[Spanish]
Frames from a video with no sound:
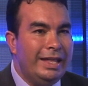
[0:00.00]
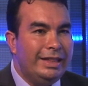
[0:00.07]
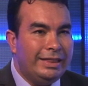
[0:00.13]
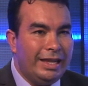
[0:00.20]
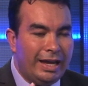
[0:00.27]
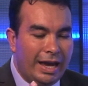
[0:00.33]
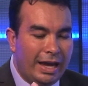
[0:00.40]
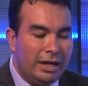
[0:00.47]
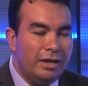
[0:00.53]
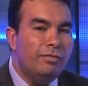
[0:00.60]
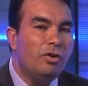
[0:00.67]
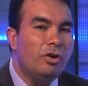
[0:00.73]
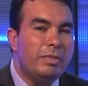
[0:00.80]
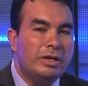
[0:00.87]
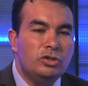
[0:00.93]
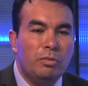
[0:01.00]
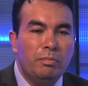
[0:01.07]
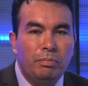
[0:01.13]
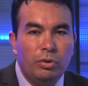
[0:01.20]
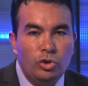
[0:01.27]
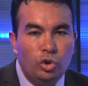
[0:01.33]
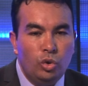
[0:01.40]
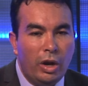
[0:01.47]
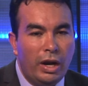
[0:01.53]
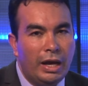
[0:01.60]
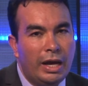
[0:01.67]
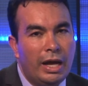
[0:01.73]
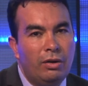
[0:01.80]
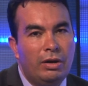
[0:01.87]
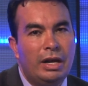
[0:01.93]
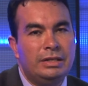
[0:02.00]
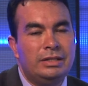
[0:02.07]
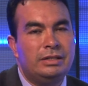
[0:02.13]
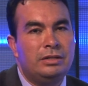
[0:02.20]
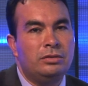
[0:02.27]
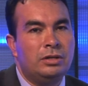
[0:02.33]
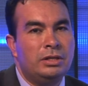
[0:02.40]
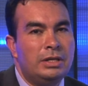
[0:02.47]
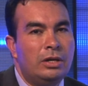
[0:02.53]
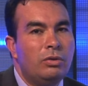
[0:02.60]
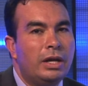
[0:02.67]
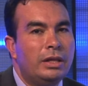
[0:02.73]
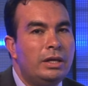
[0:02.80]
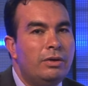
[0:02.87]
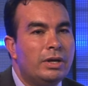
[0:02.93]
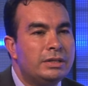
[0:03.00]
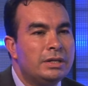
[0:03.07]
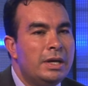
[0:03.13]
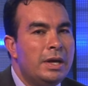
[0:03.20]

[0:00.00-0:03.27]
entregar la información puntual a cada una de las instituciones educativas